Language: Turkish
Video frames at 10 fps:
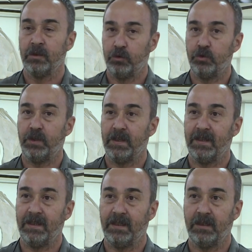
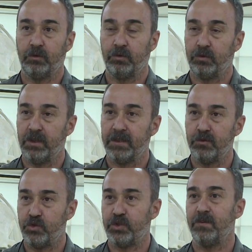Türkiye'deki türlerin
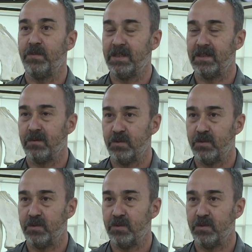üçte birine